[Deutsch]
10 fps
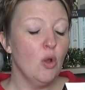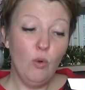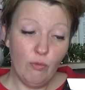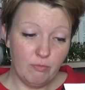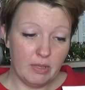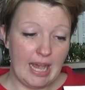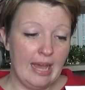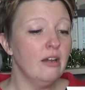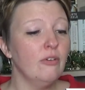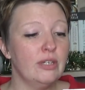rufen mich
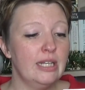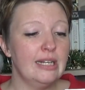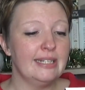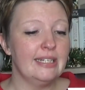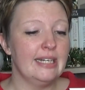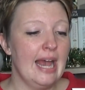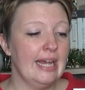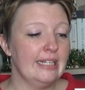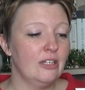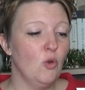an und ich leite die
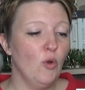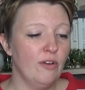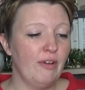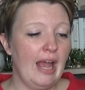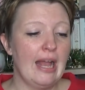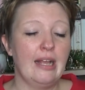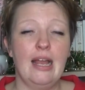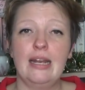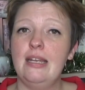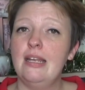Nachrichten ohne Fragen
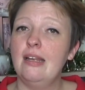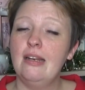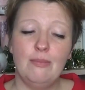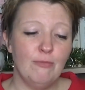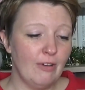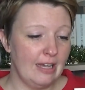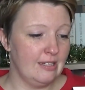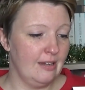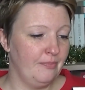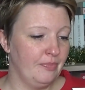an ihre Lieben weiter.